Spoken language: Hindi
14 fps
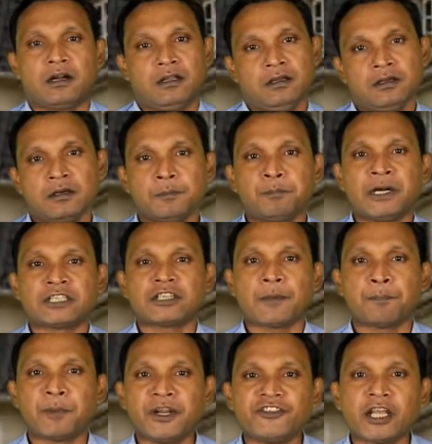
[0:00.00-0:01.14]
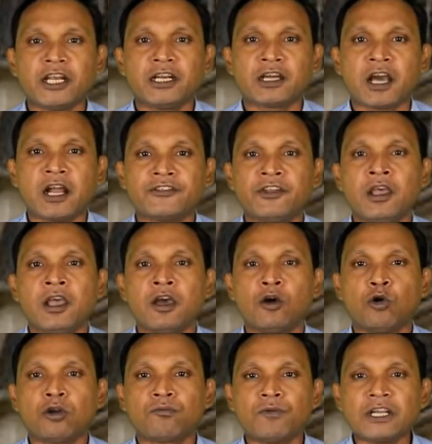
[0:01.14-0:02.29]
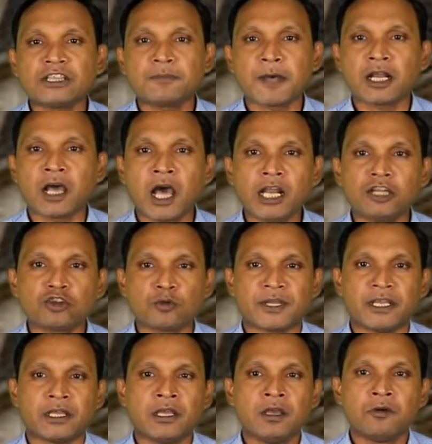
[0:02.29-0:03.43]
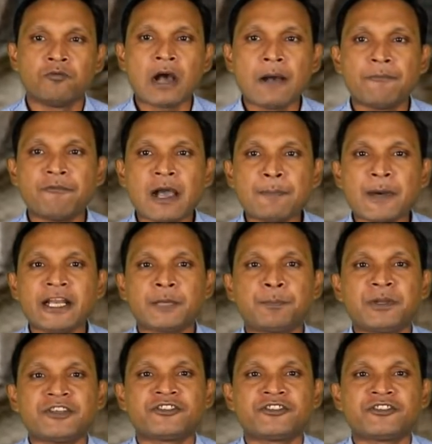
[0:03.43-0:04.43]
कारण बढ़ता परिचालन खर्च और वर्तमान हालतों में वहां व्यापारिक